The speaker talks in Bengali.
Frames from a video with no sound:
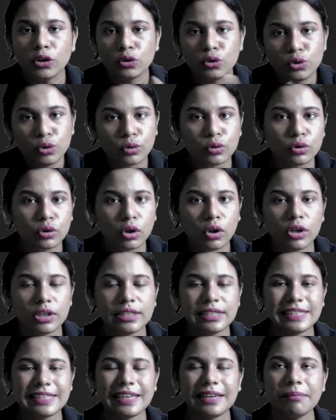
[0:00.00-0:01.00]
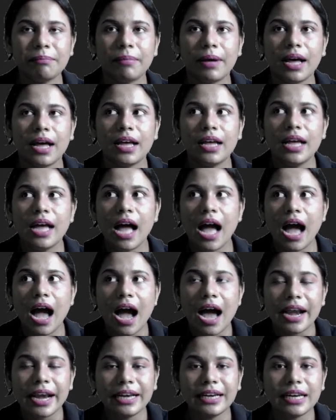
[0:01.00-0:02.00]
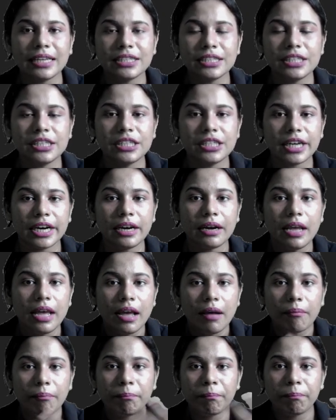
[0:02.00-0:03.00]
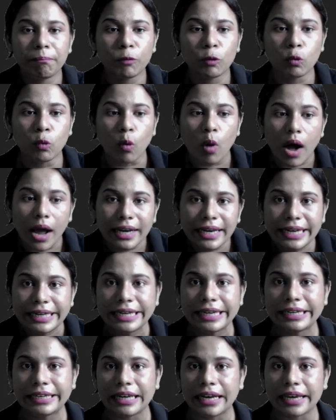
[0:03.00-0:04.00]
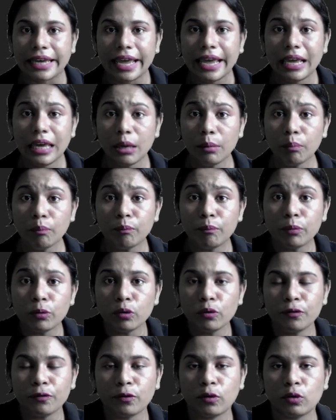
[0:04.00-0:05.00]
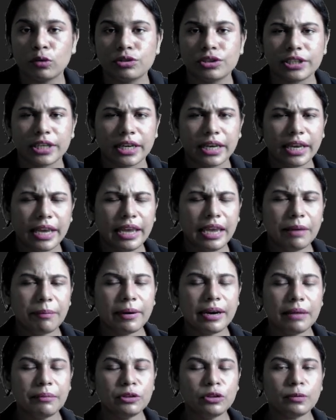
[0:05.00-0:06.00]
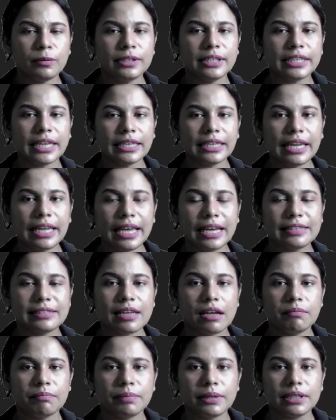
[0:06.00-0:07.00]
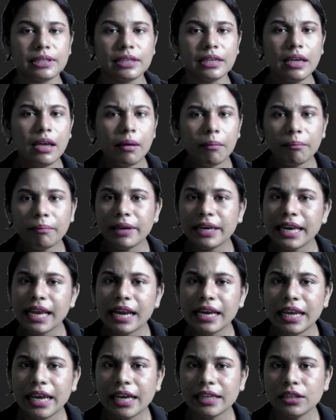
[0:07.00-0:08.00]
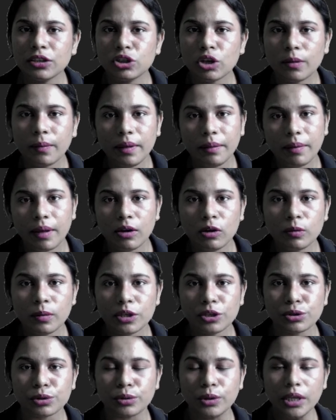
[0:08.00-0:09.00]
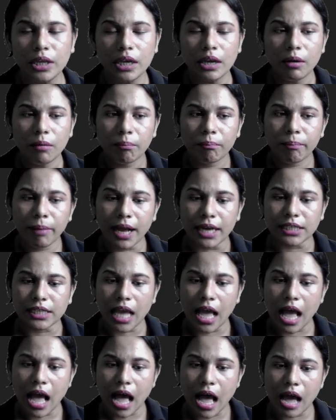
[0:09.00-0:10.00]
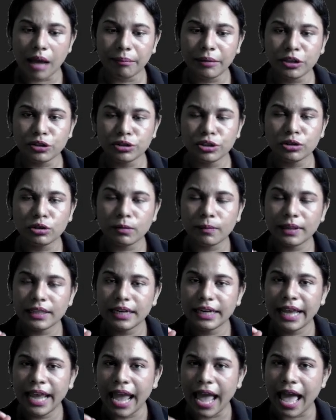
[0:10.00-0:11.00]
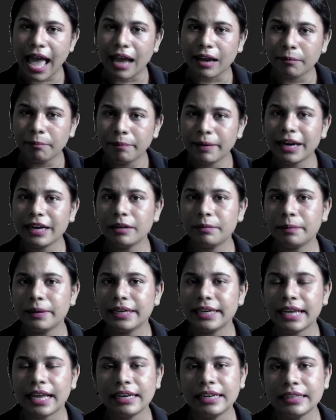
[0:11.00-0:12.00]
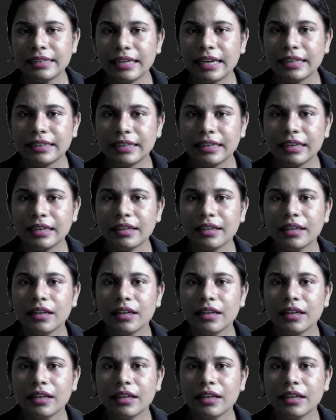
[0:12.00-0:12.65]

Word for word: যুক্ত হচ্ছে বা আরেকটা জিনিসের কোয়ালিটিটাকে ইমপ্রুভ করছে এবার আমি তোমাদেরকে একটা এক্সাম্পল দিই বিরিয়ানি খেতে সবাই ভালোবাসো বাট আমি যদি তোমাদেরকে এক প্লেট বিরিয়ানি দিয়ে দিই